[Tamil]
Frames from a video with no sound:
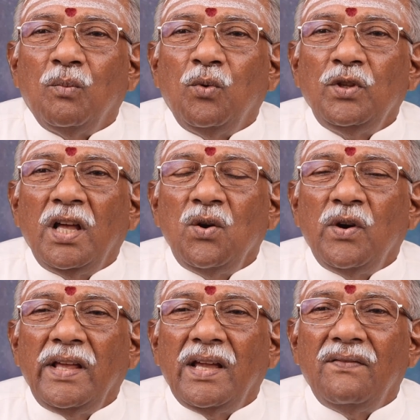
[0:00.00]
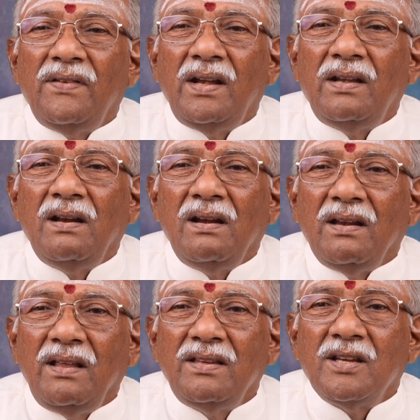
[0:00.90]
புதனுடைய வீட்டில்
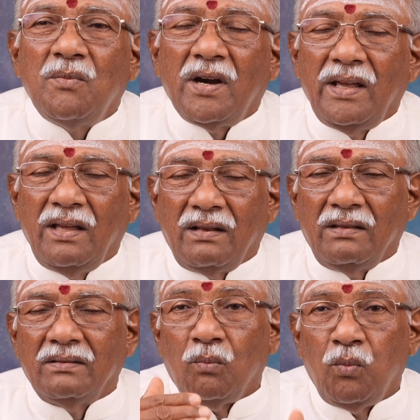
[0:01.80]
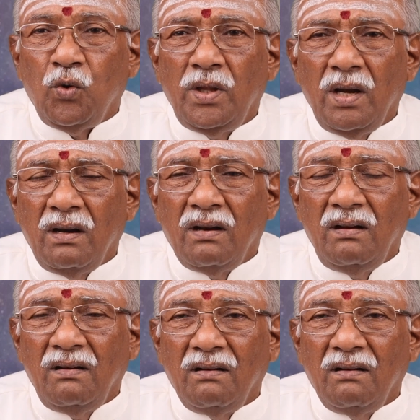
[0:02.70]
நீச்சமடைகிறது புதன்